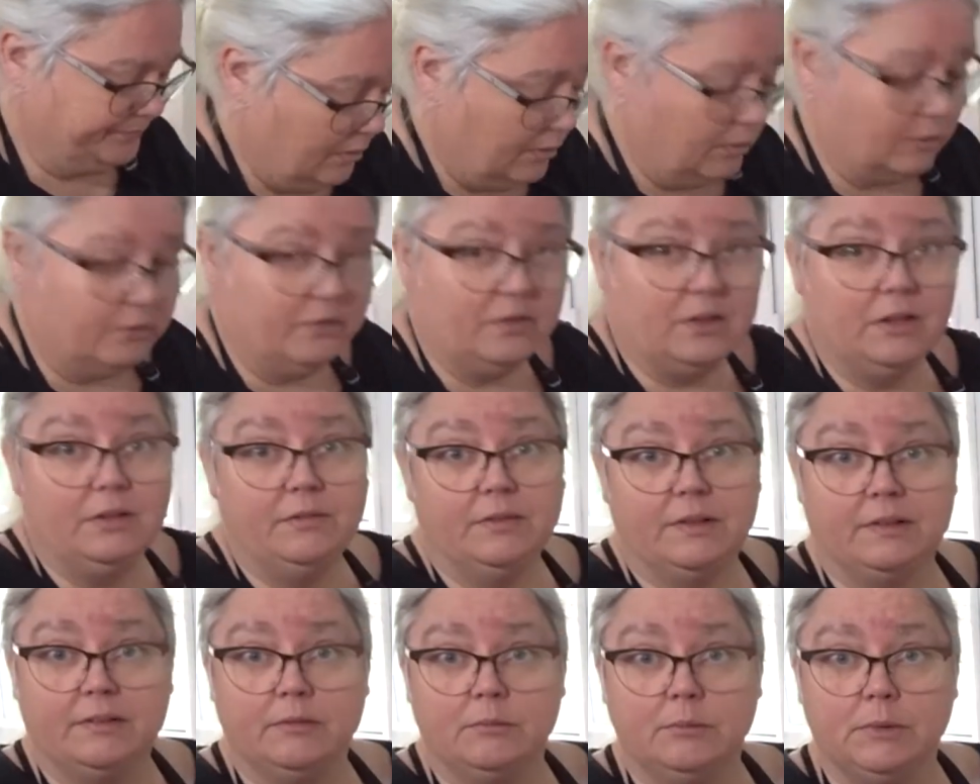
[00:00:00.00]
Sonst kriegen
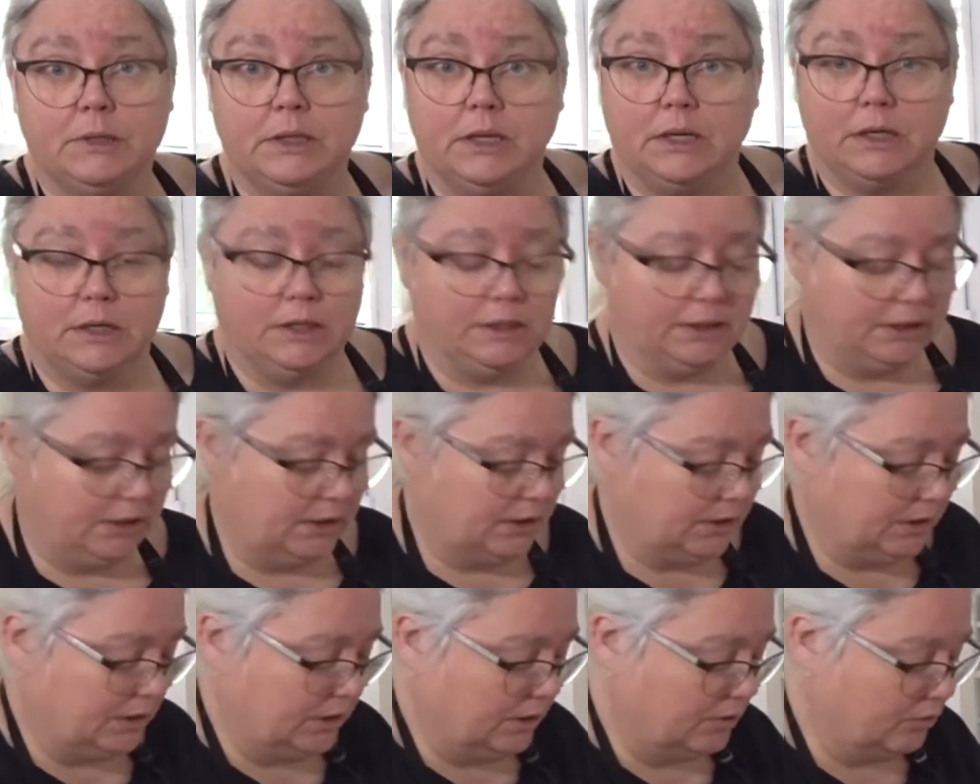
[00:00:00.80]
wir es nämlich hier
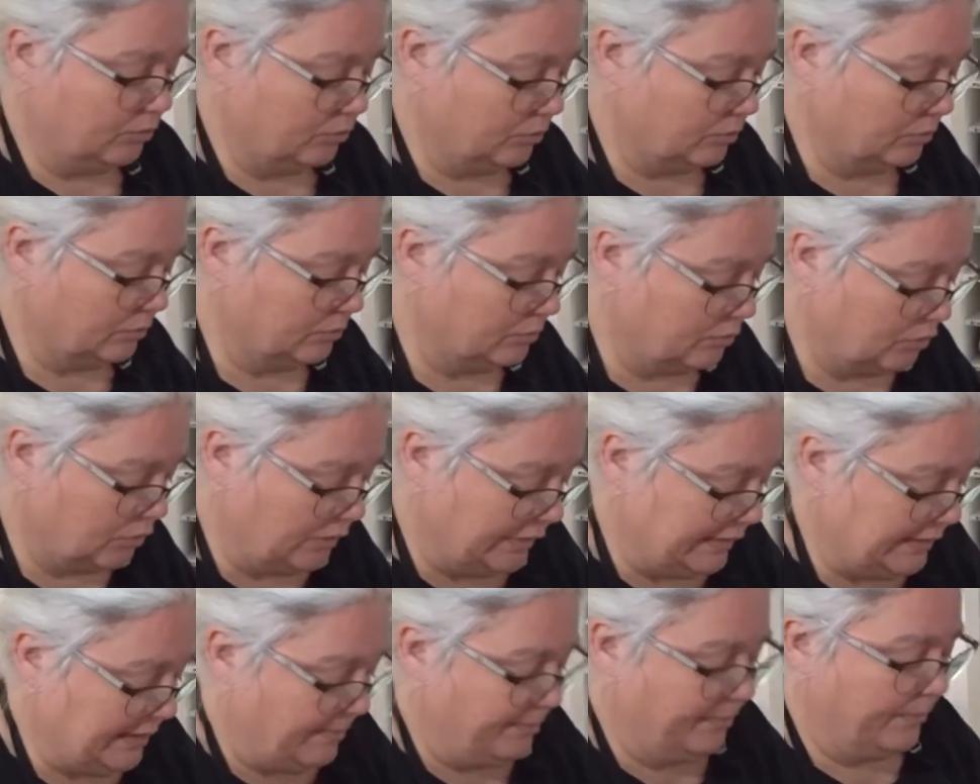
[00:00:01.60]
gleich nicht so
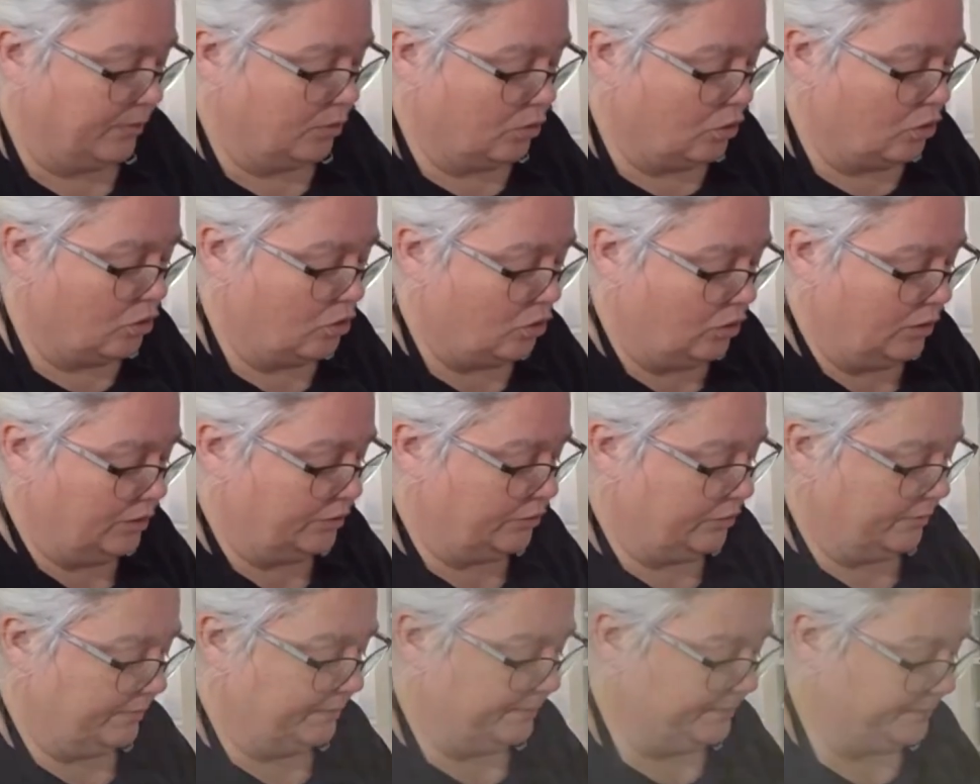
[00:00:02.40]

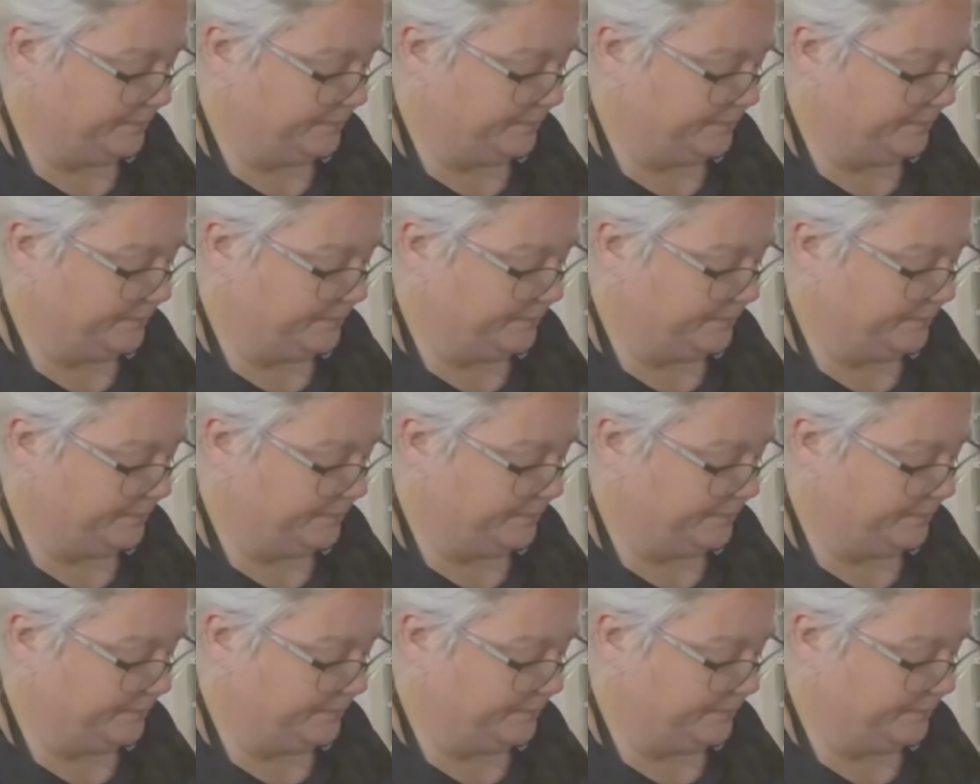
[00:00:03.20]
zusammengerollt.